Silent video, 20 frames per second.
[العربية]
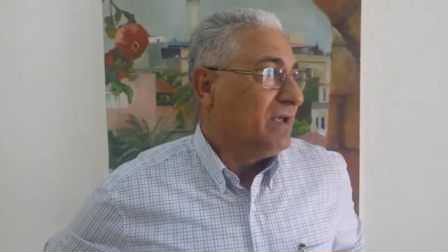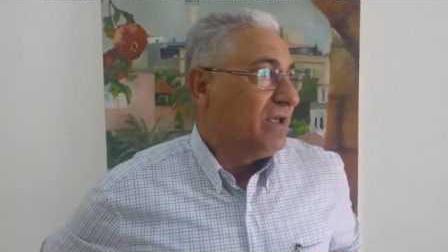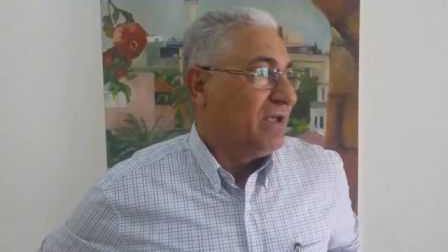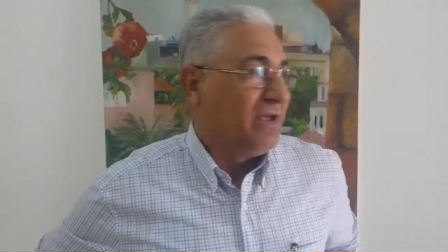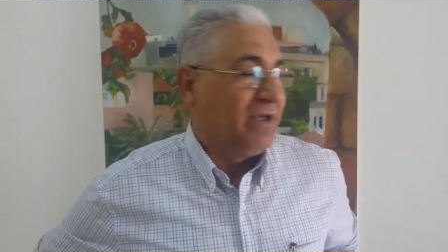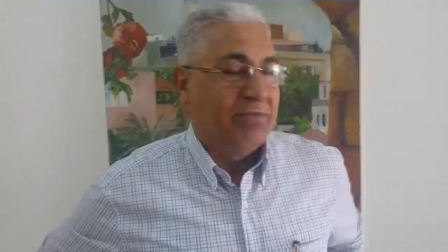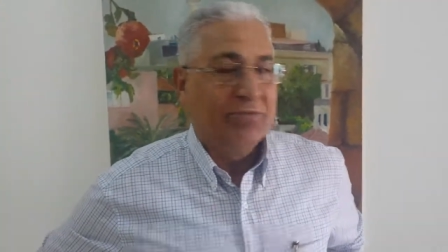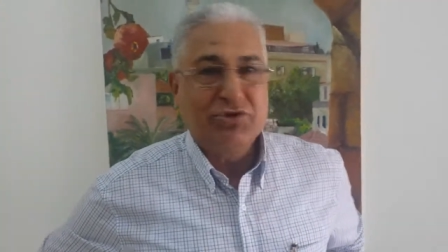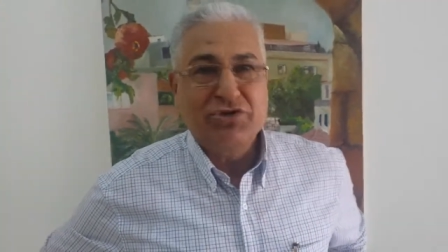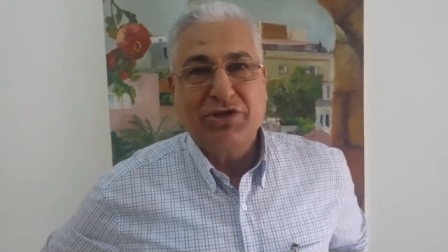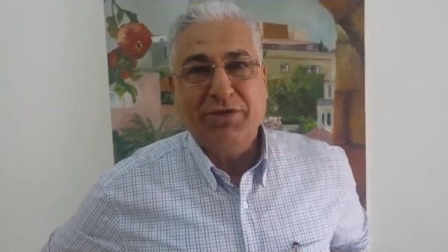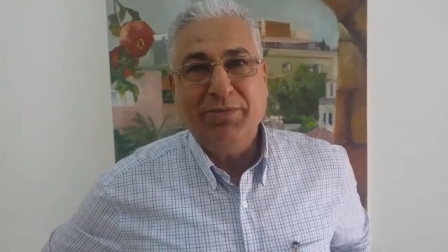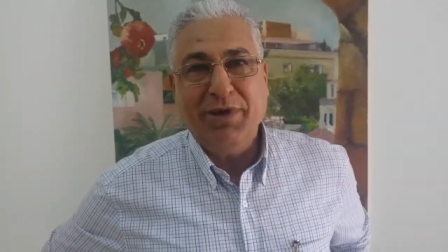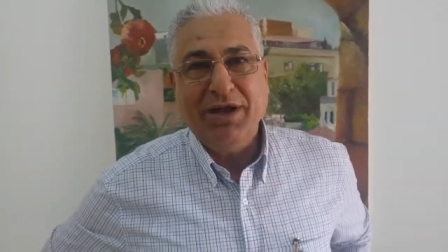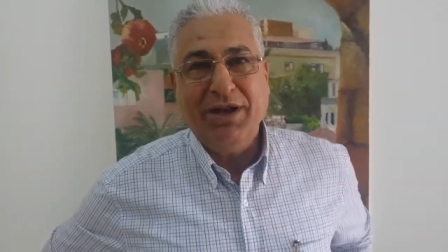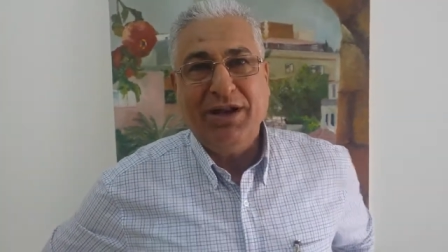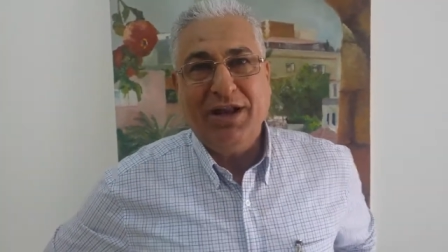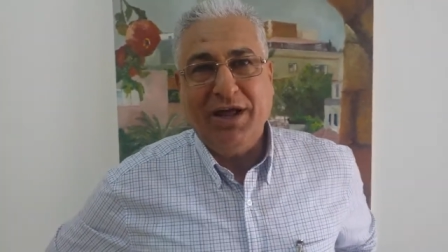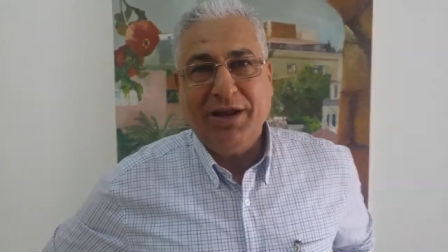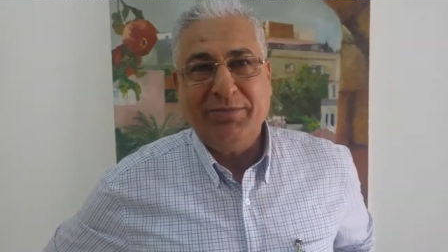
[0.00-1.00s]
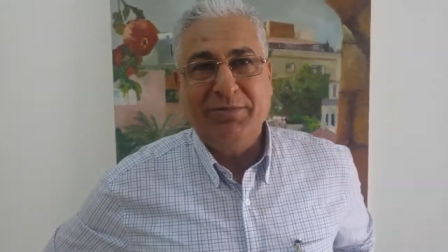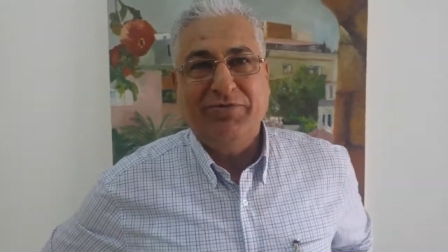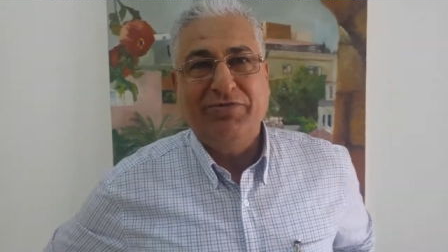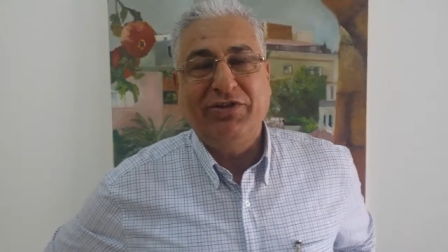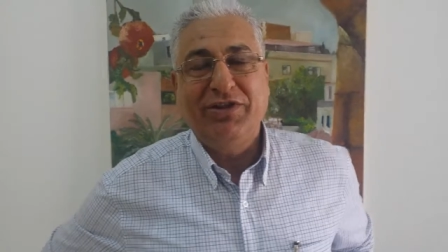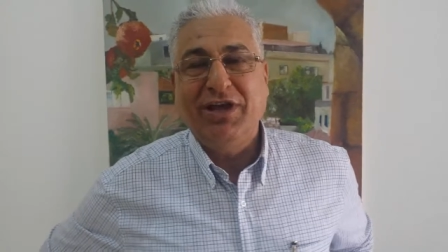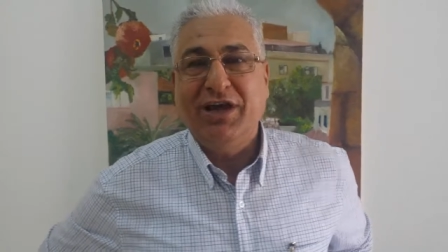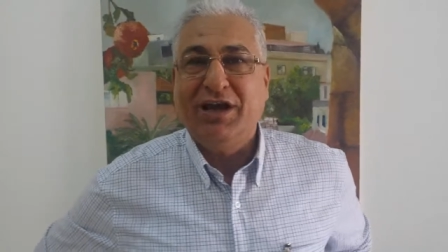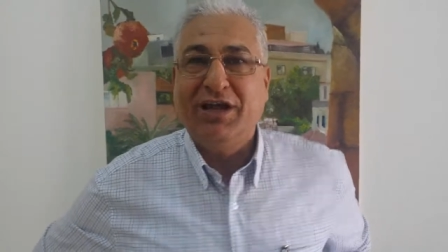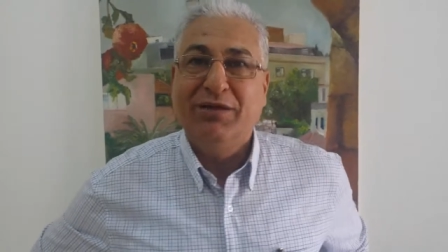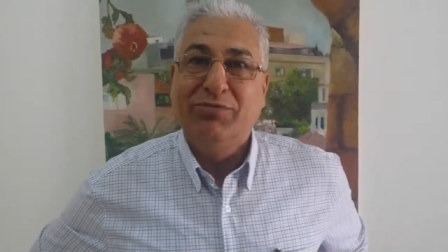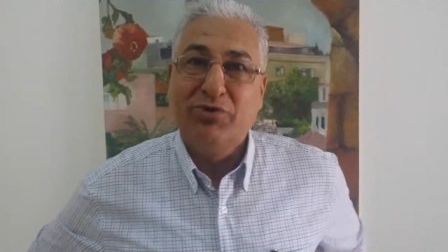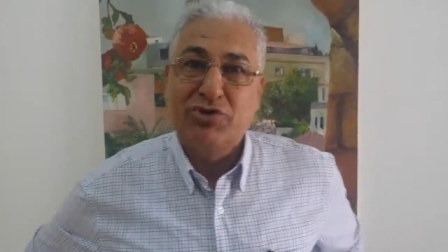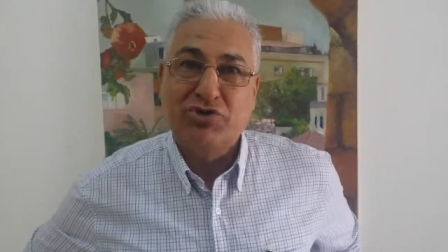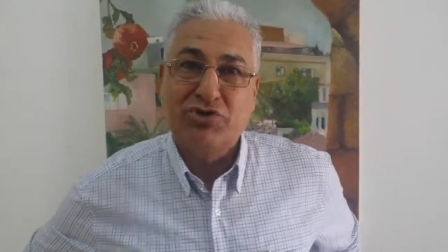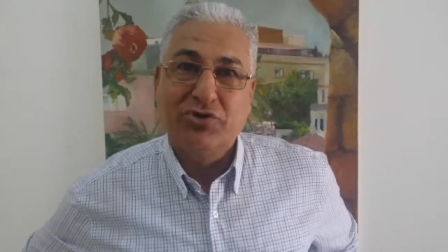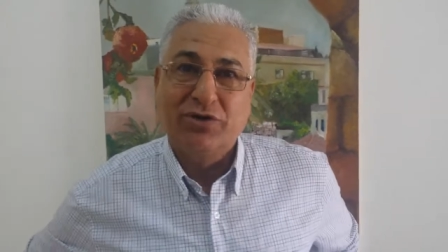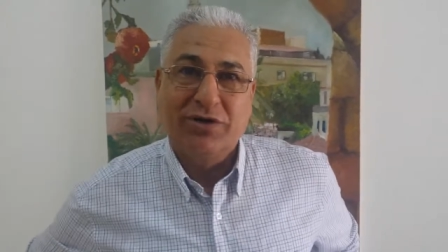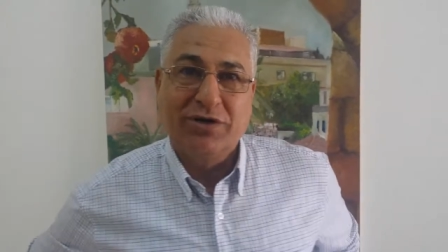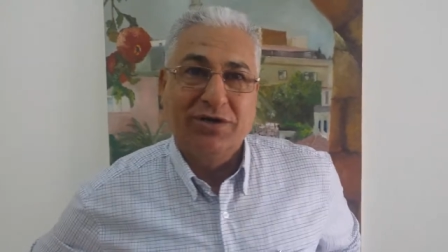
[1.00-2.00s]
مجتمعنا العربي في الداخل
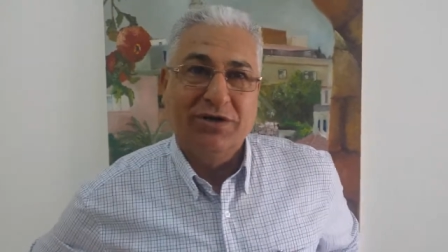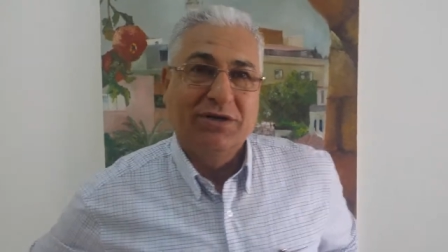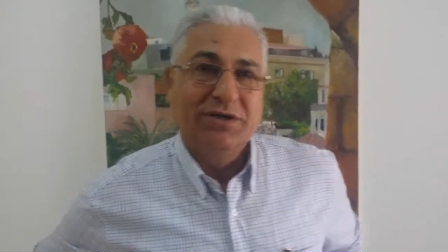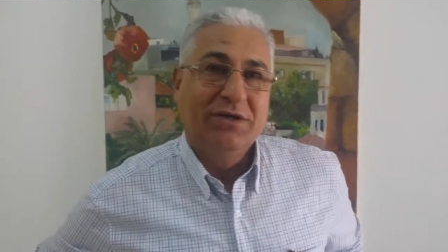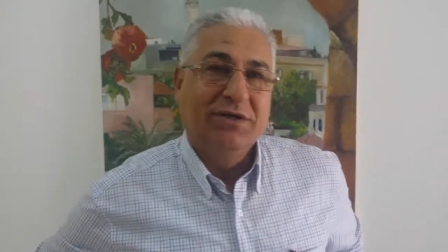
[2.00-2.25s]
بنشكره